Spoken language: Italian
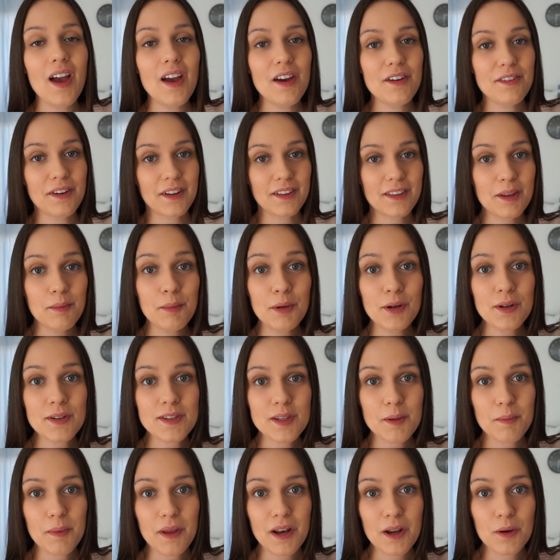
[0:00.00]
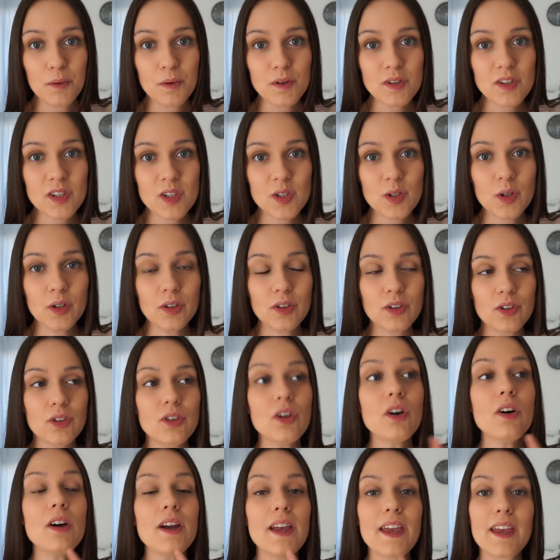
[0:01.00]
fatemelo sapere qui
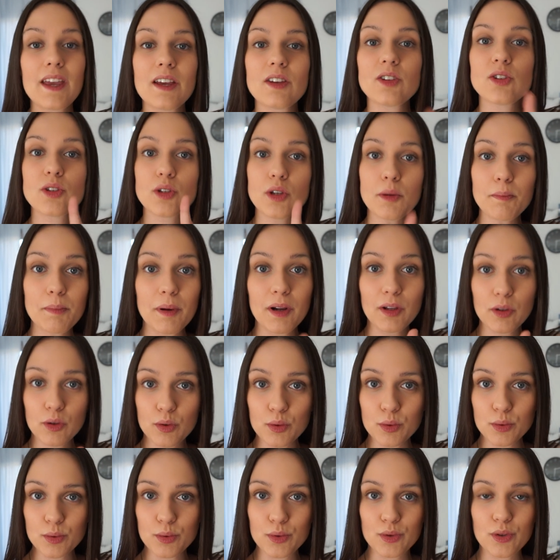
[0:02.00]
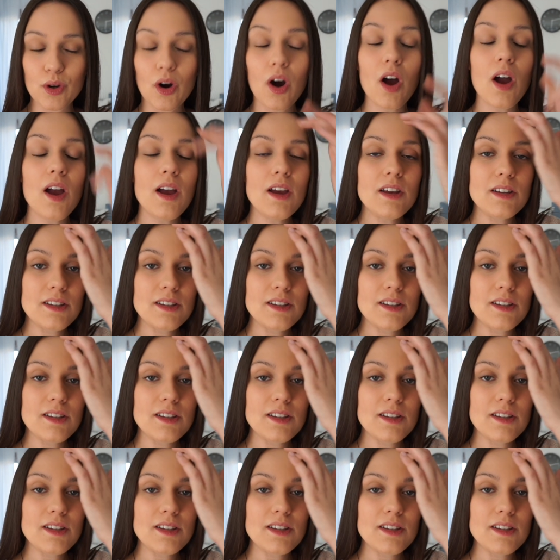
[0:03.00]
sotto e soprattutto